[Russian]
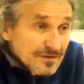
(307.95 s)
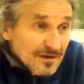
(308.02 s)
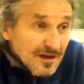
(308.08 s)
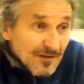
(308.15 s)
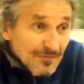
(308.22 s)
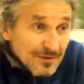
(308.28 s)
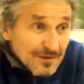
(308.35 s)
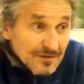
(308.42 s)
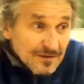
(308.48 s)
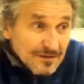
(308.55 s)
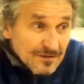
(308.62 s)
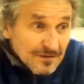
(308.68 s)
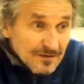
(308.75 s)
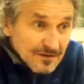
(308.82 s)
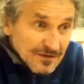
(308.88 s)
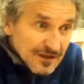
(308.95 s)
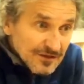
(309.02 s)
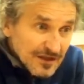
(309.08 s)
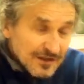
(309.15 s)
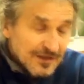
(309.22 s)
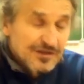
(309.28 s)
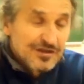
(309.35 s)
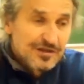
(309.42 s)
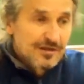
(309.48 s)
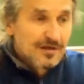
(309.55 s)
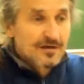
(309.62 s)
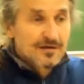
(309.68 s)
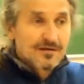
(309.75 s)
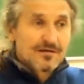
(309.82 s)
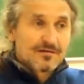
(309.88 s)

как бы, эта книга,